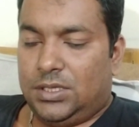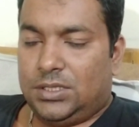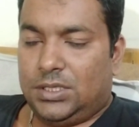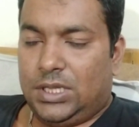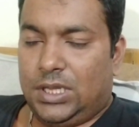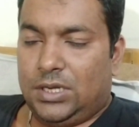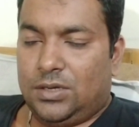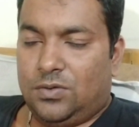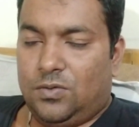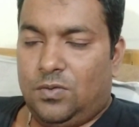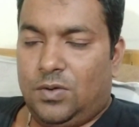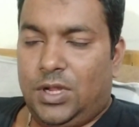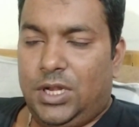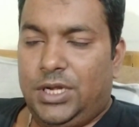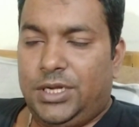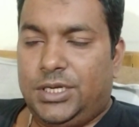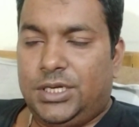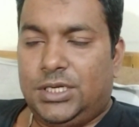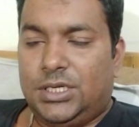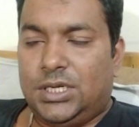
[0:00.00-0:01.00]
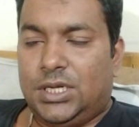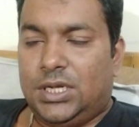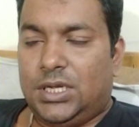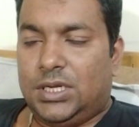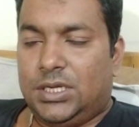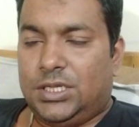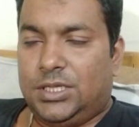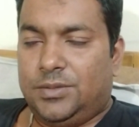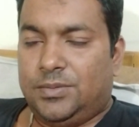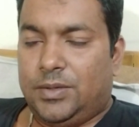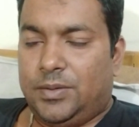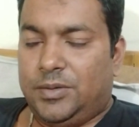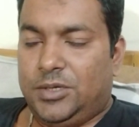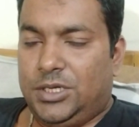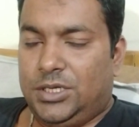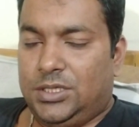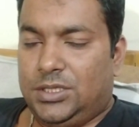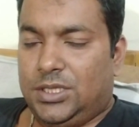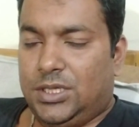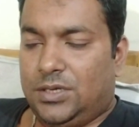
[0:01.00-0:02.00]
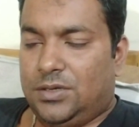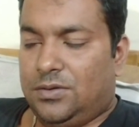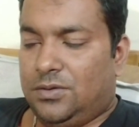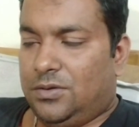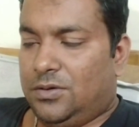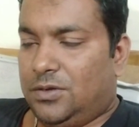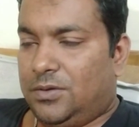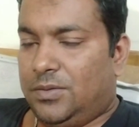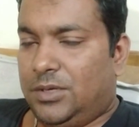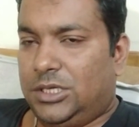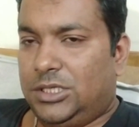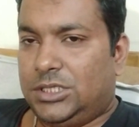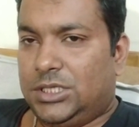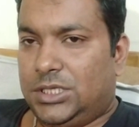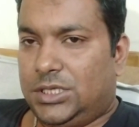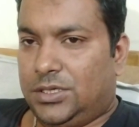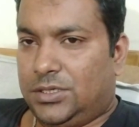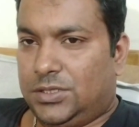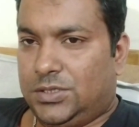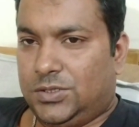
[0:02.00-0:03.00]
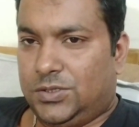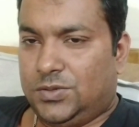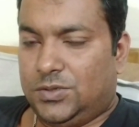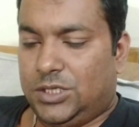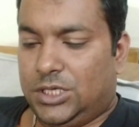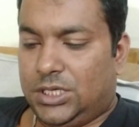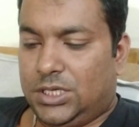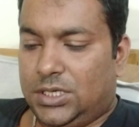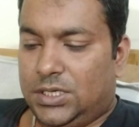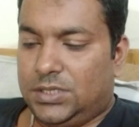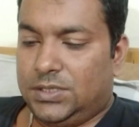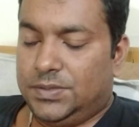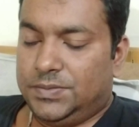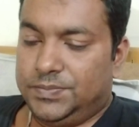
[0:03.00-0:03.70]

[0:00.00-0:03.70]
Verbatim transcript: তার কোয়ালিটিটা কিভাবে নির্ধারণ করবেন সেটা একটু শুনে নেন